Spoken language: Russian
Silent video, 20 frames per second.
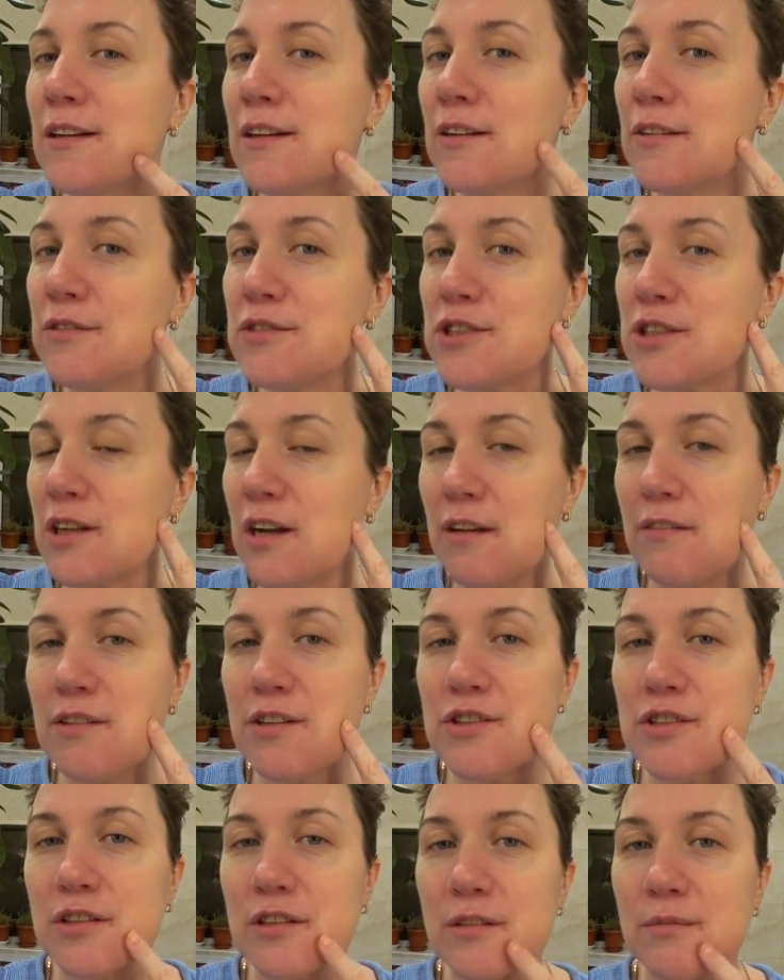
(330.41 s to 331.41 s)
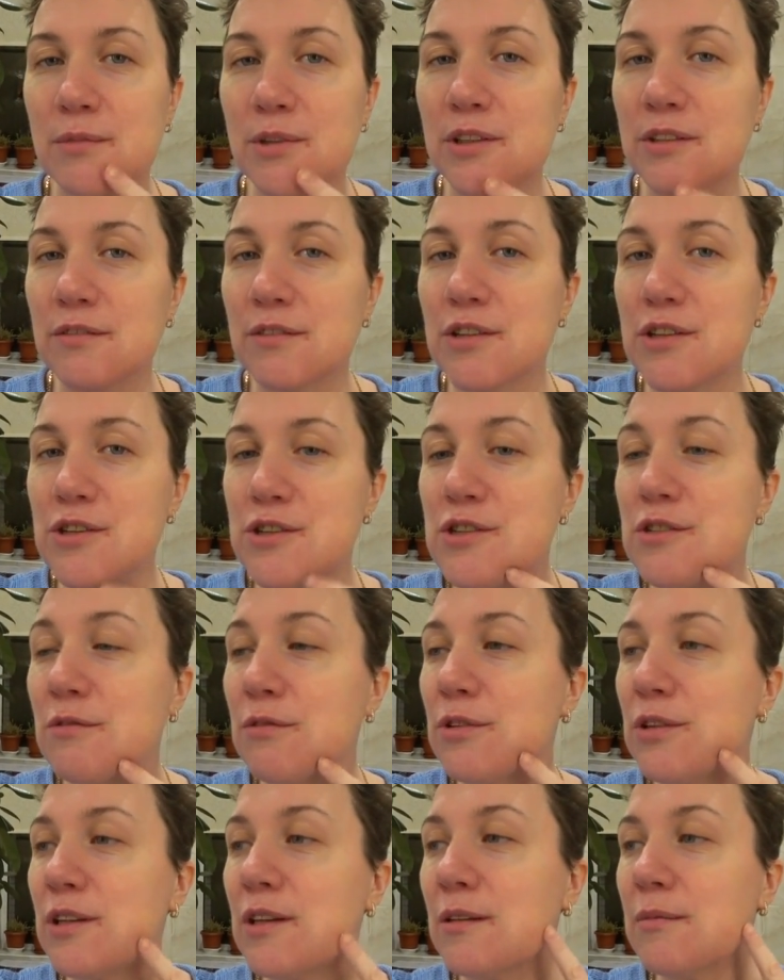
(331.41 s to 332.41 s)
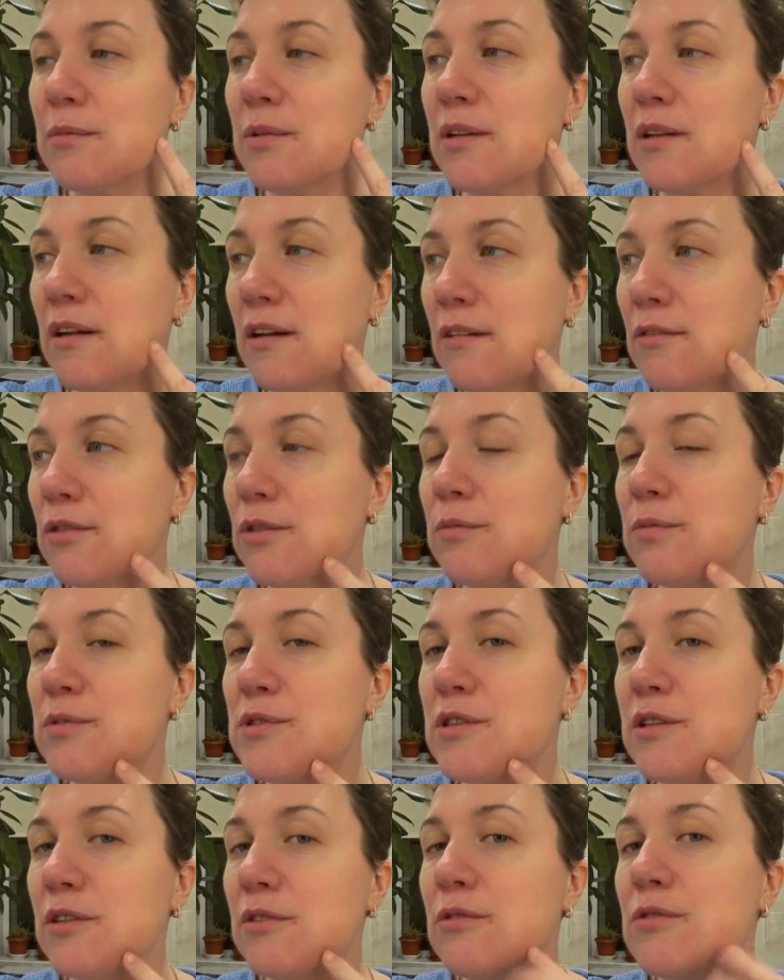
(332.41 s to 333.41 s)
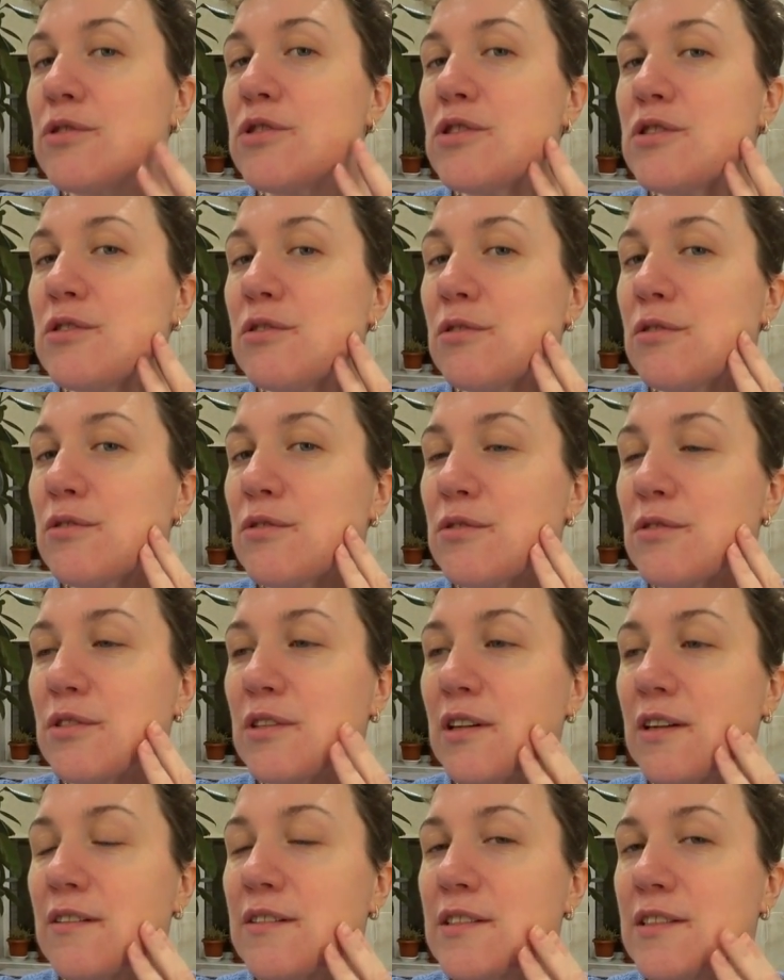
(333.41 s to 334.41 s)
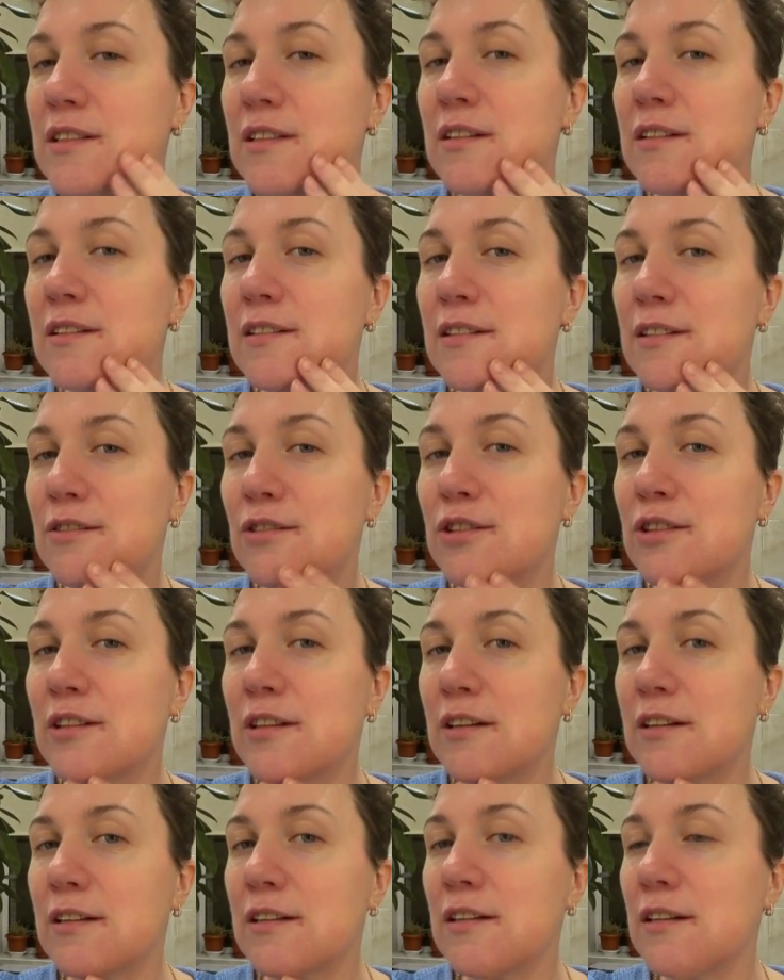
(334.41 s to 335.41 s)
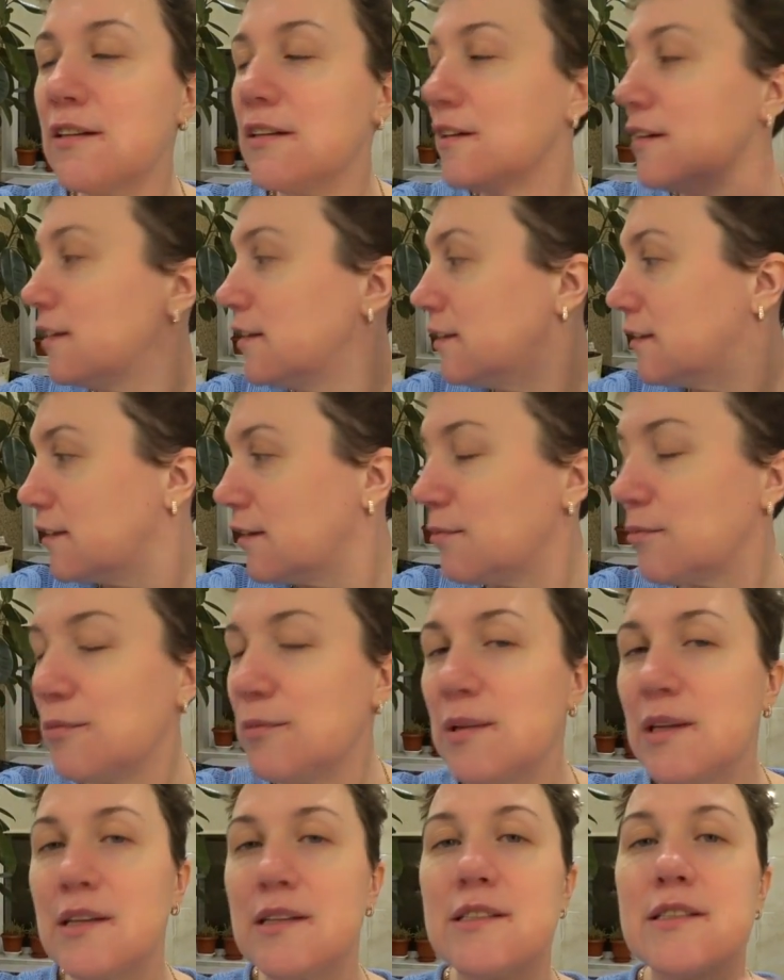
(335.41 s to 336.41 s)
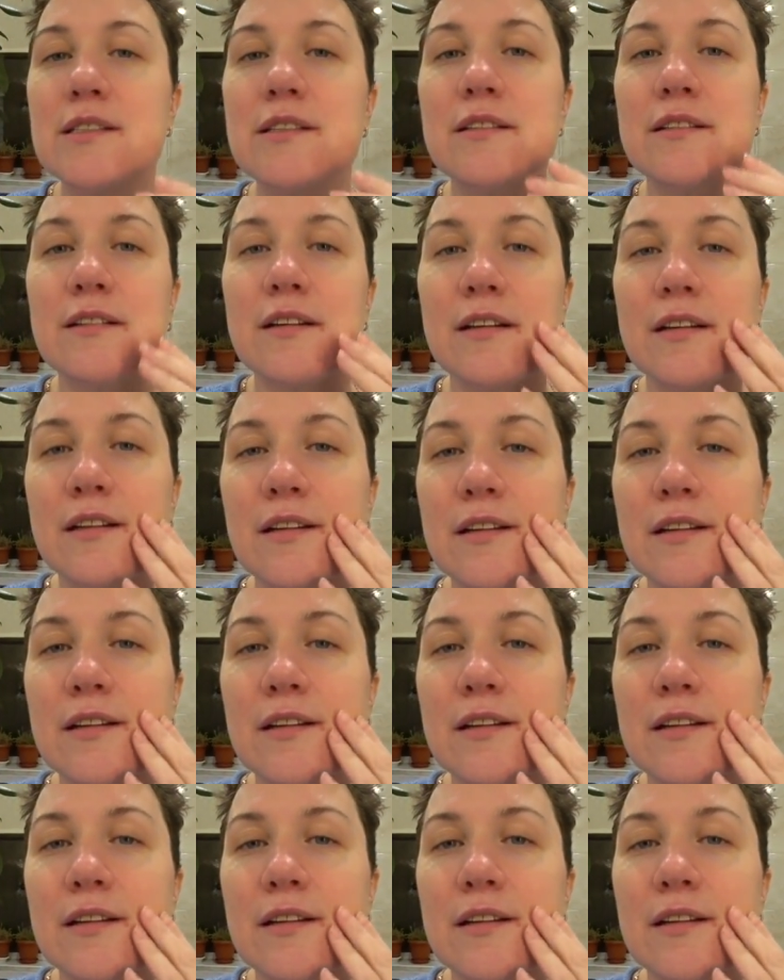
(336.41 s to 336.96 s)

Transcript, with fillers: Вчера вечером этого ничего не было, а вот после ночи сегодня с утра встала и вот так. Там у меня стирка.